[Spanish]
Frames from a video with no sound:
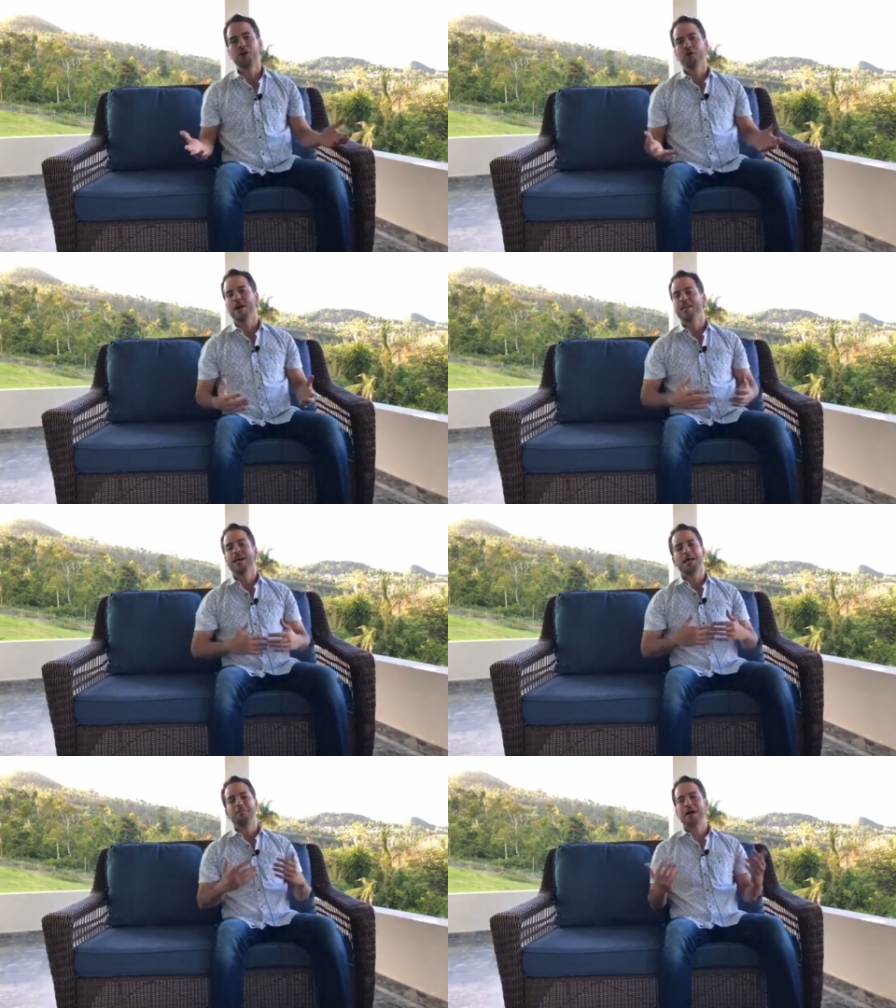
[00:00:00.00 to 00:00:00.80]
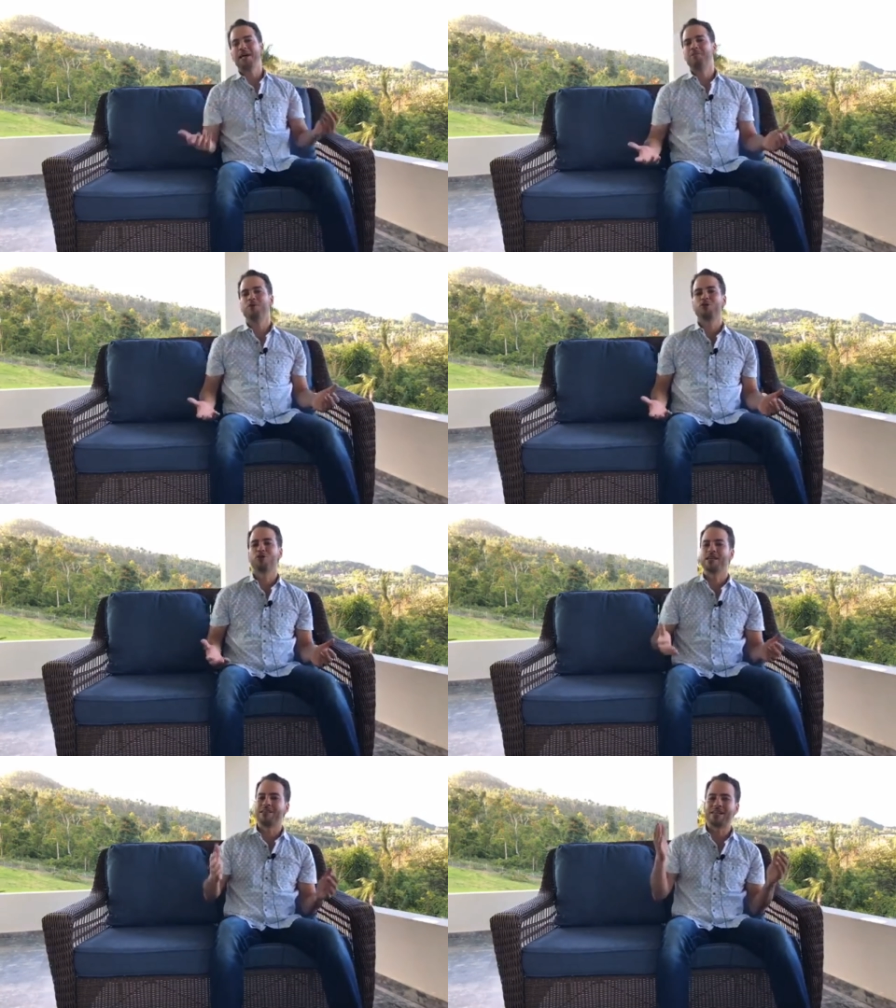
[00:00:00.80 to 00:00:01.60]
No hay nada más hermoso
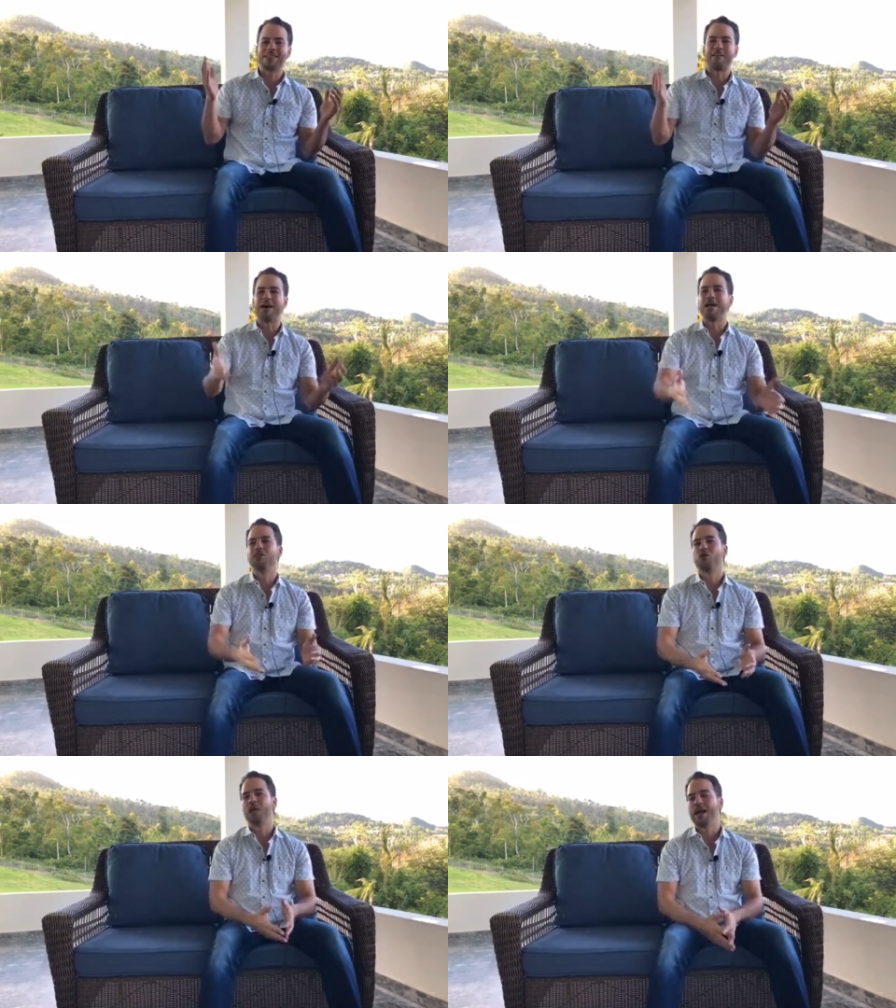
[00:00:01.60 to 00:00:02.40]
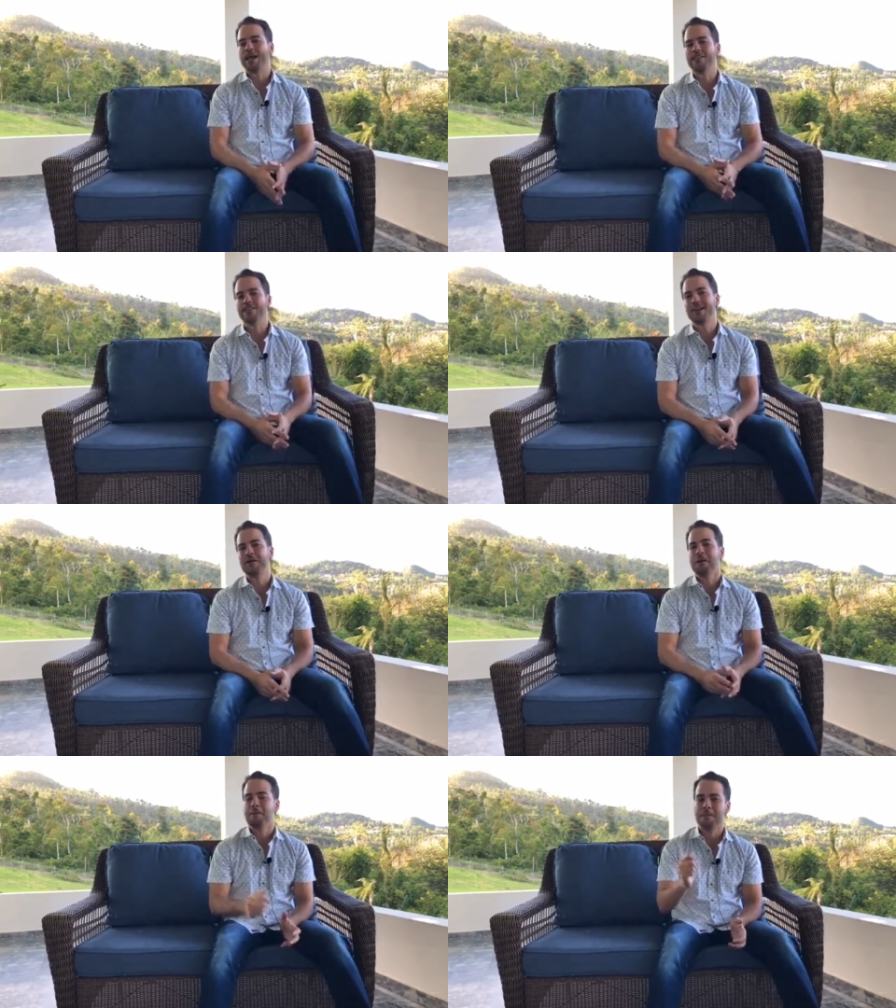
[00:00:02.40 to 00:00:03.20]
que estar trabajando con la gente,
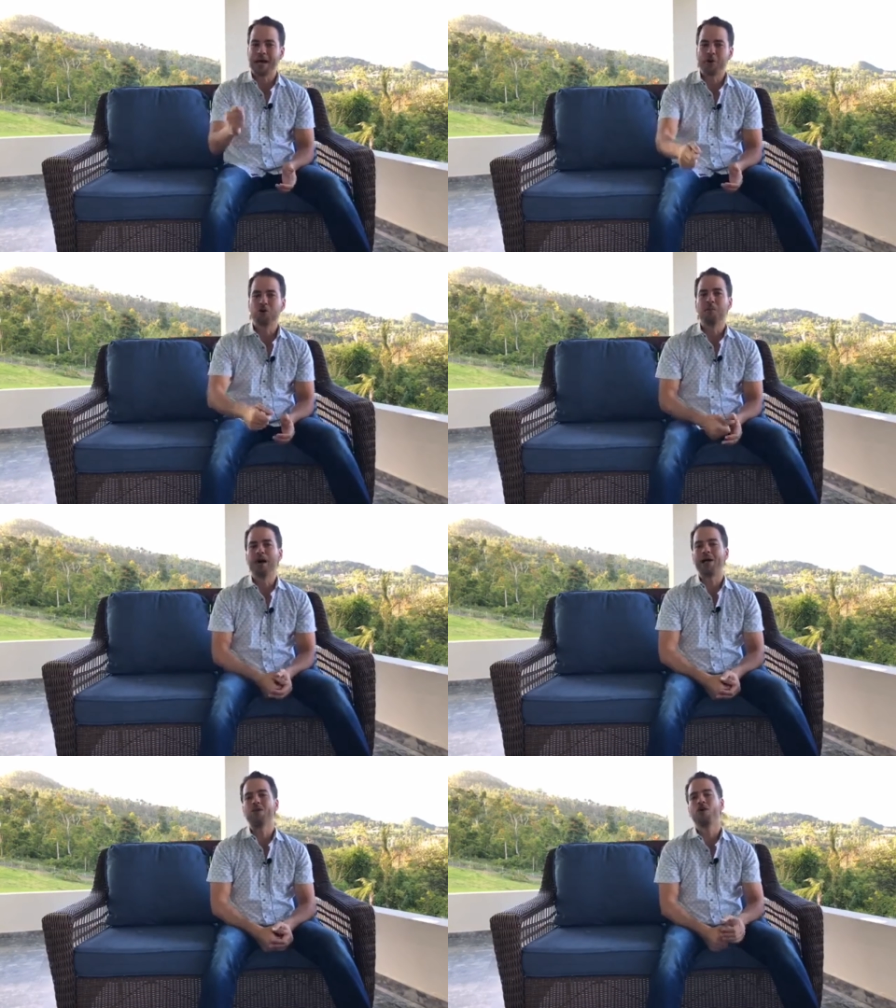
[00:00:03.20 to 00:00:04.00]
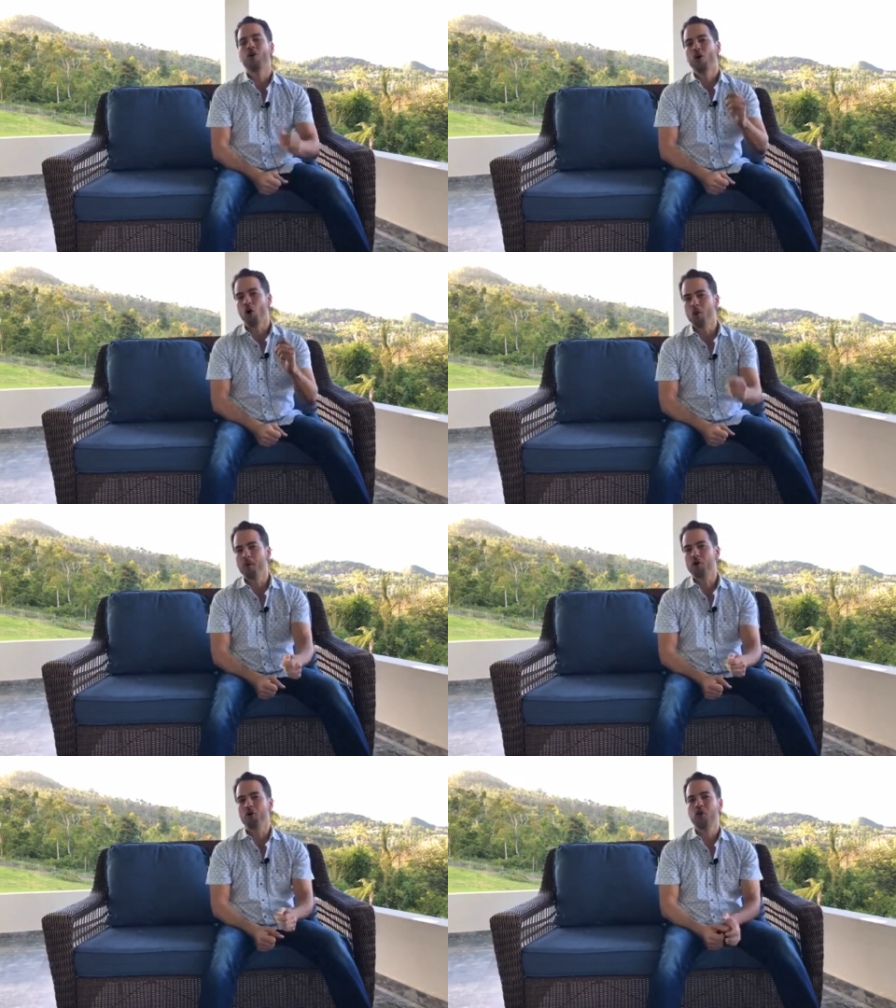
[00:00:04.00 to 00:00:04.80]
mano con mano,
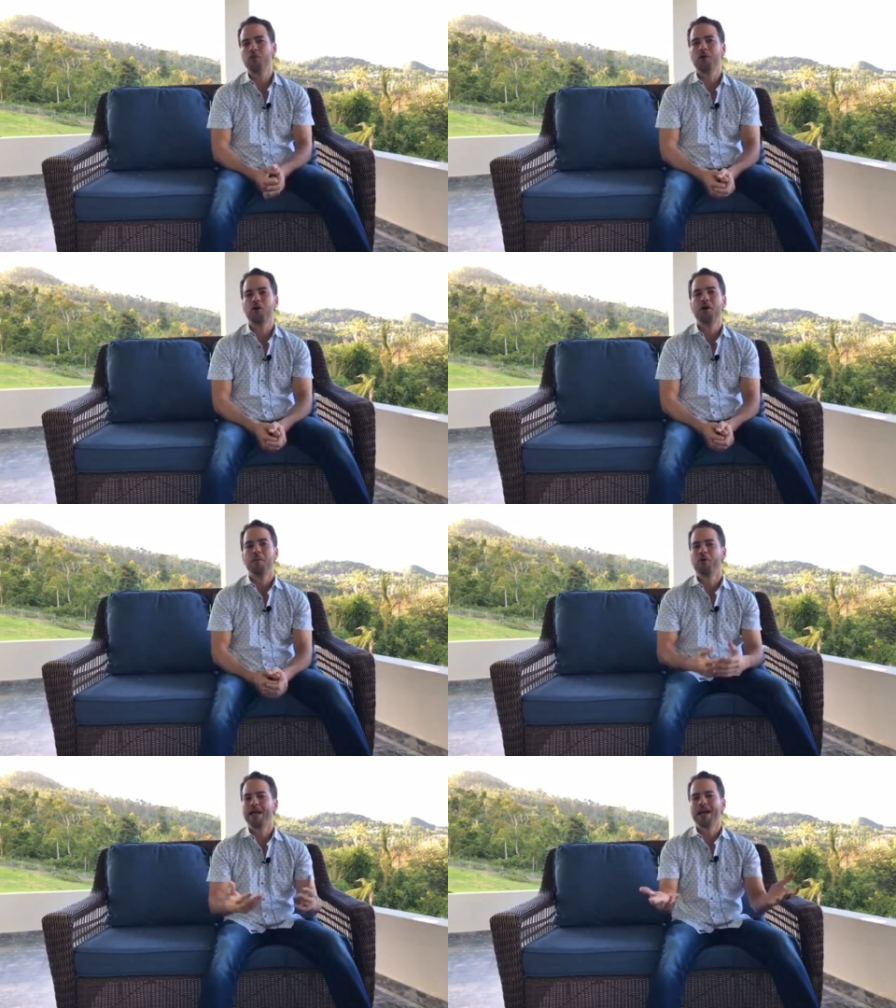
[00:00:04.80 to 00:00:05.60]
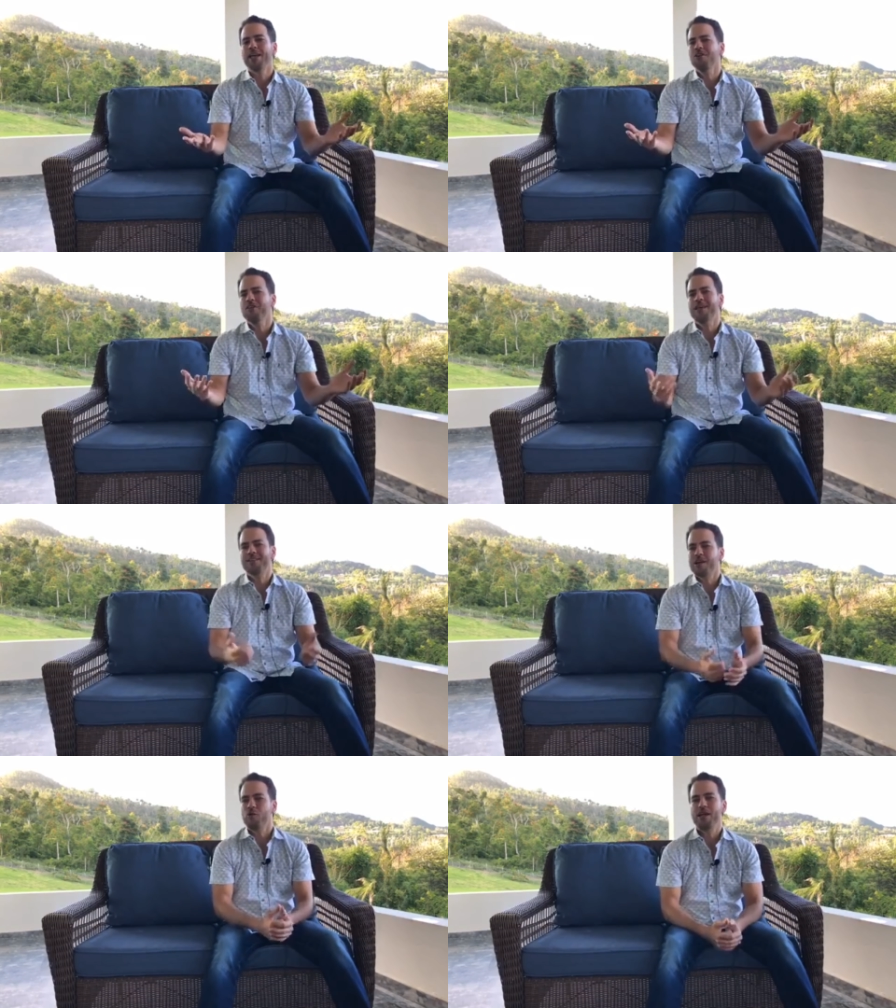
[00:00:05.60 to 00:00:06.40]
hombro con hombro, porque ahí es donde
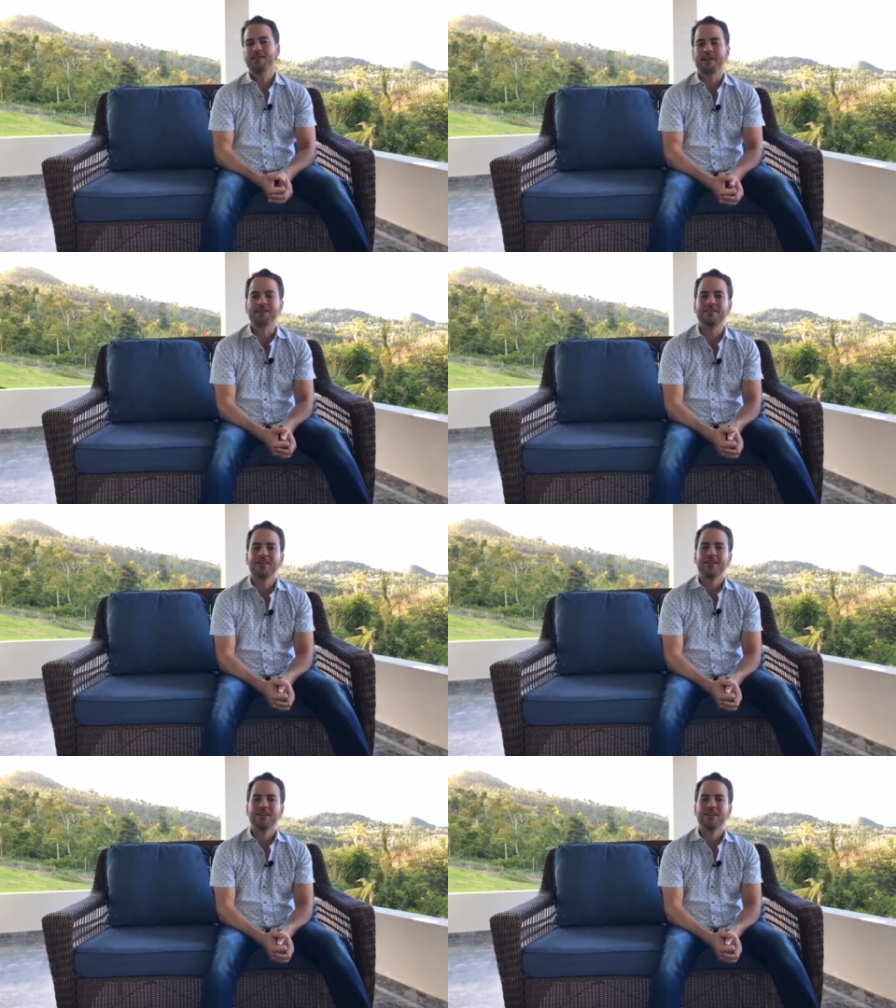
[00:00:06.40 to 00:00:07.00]
te encuentras.